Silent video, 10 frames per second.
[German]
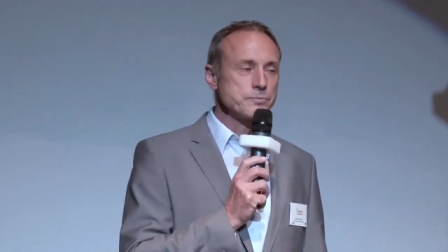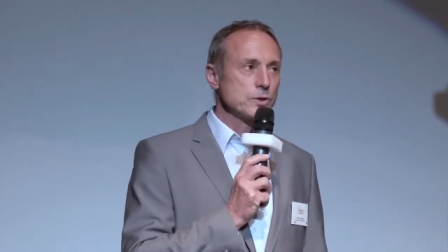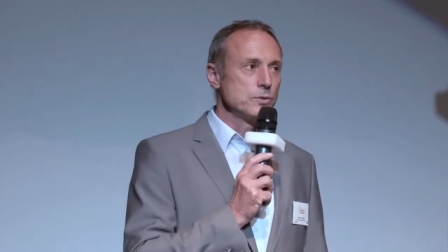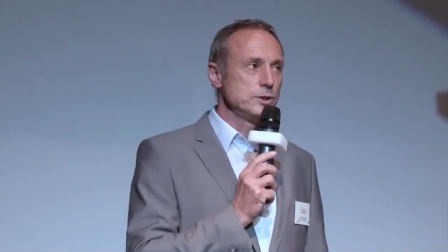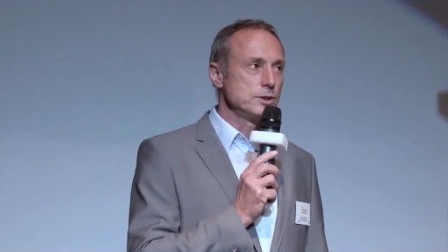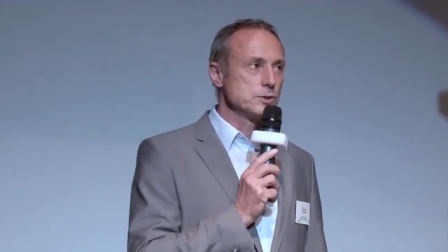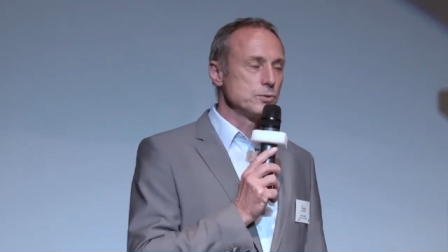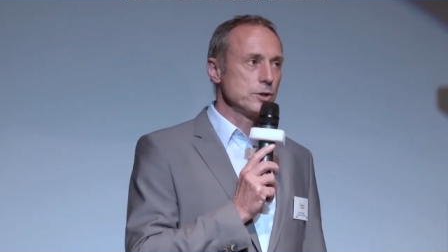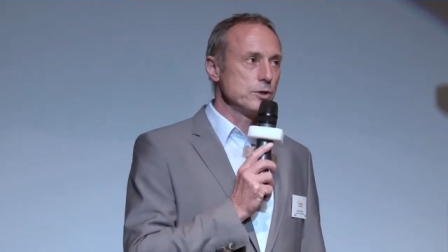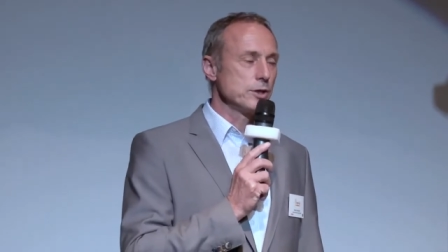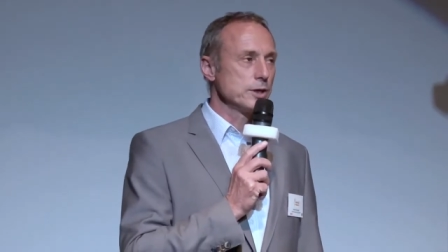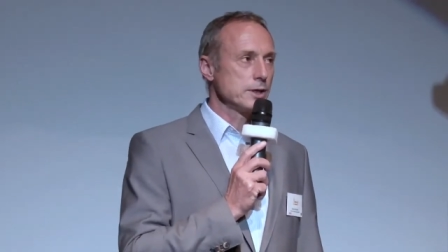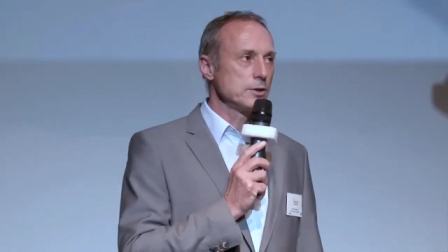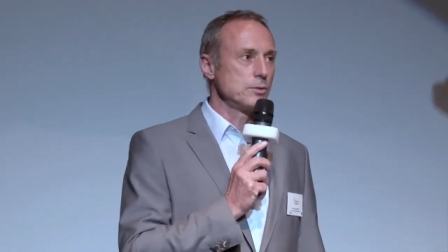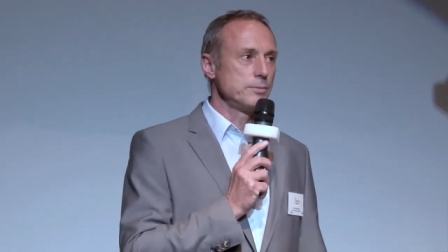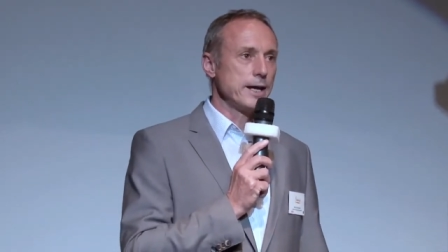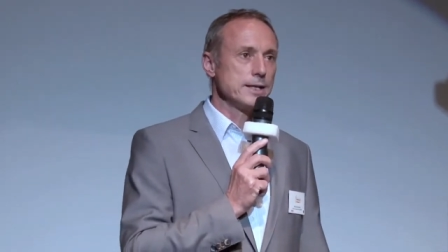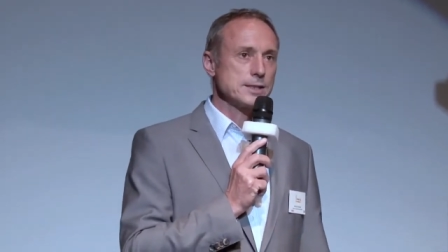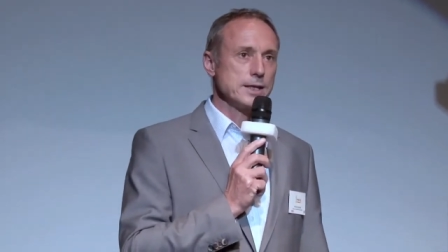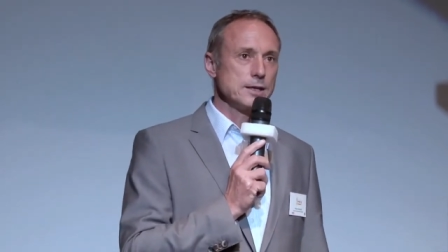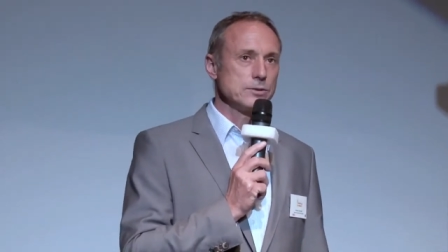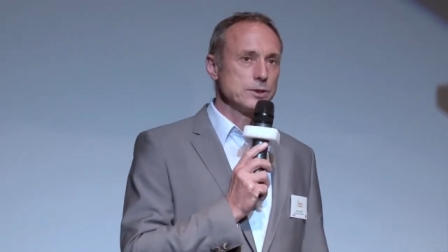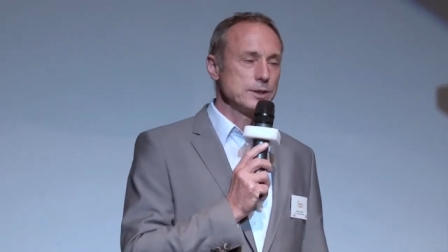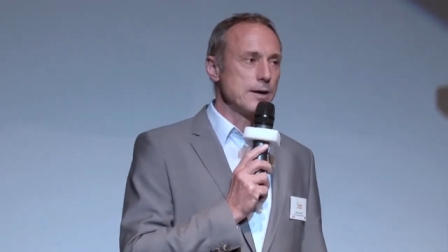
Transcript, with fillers: und die dazugehörigen Compliance-Regelungen,